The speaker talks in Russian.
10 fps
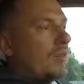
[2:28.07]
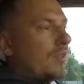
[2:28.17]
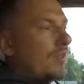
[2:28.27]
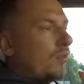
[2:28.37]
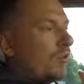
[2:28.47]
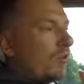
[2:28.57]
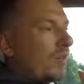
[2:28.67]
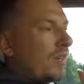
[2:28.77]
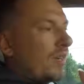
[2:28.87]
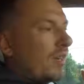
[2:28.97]
Поэтому
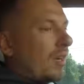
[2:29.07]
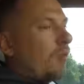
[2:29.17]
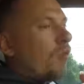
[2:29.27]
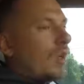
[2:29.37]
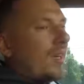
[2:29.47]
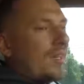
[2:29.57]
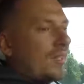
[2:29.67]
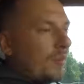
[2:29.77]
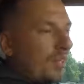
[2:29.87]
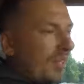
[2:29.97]
кому как
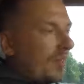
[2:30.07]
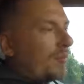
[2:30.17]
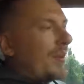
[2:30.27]
не мне